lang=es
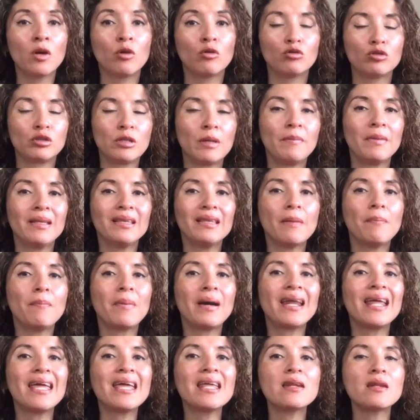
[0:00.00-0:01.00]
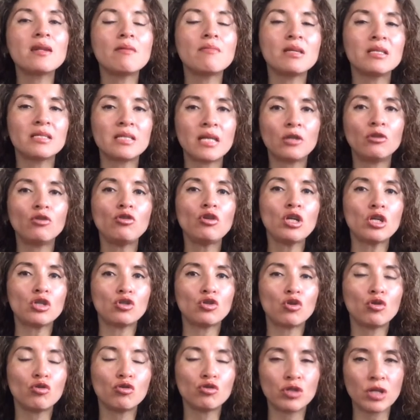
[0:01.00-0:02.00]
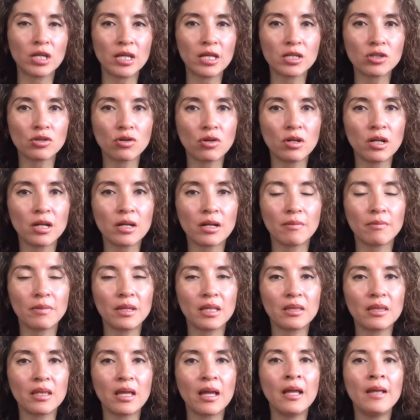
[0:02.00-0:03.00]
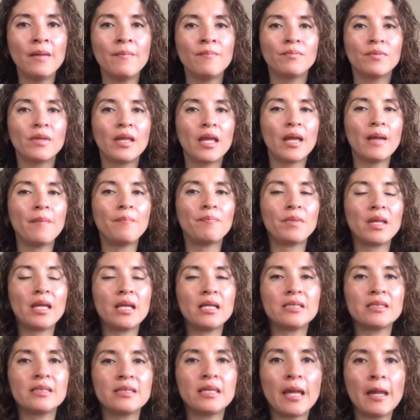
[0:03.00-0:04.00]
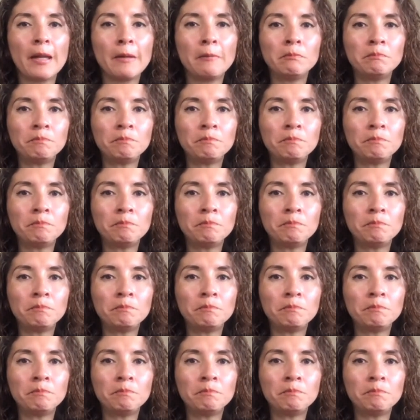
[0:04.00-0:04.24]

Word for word: justamente para ir revisando y esto consigues con la herramienta de este